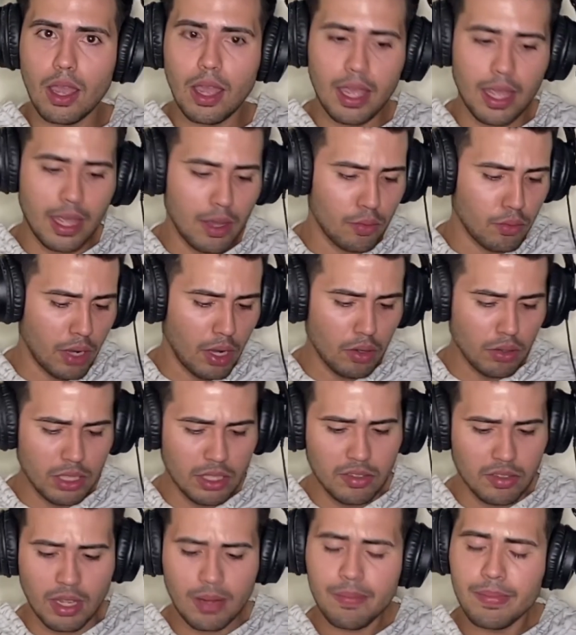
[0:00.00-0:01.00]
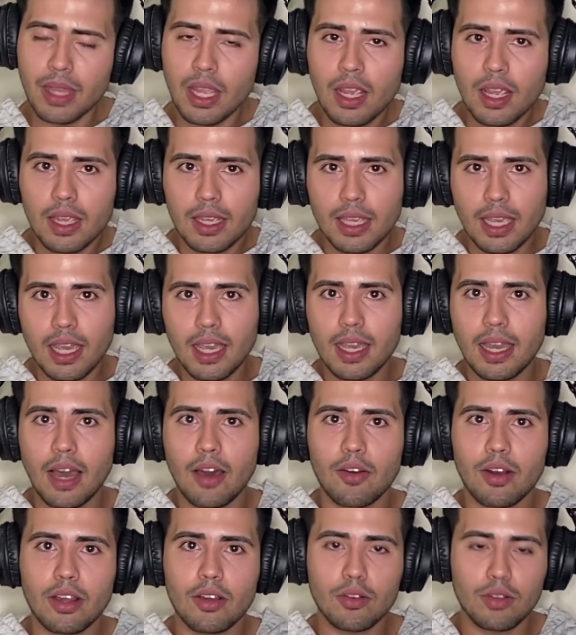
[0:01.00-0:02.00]
eh, una noticia que
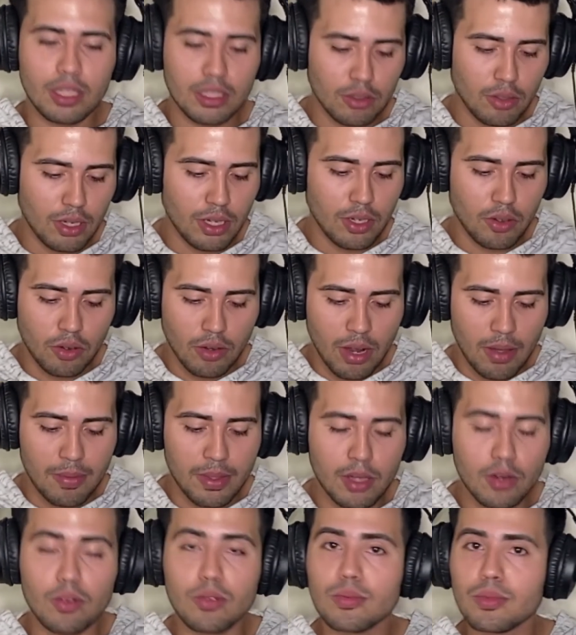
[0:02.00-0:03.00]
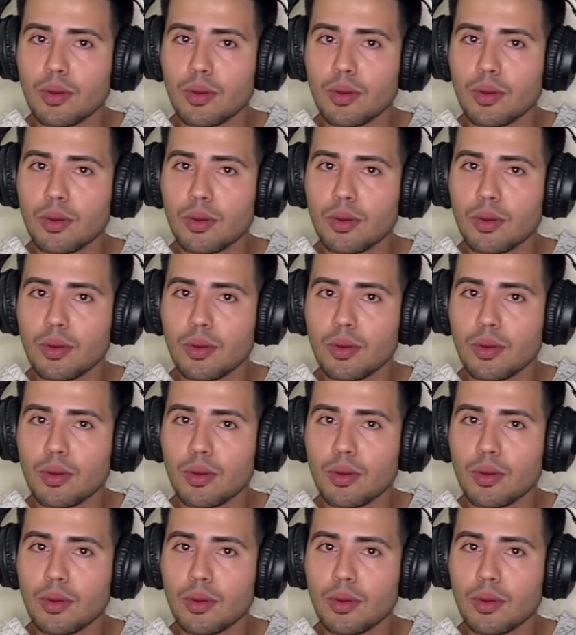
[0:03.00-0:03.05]
ahora con esto del coronavirus,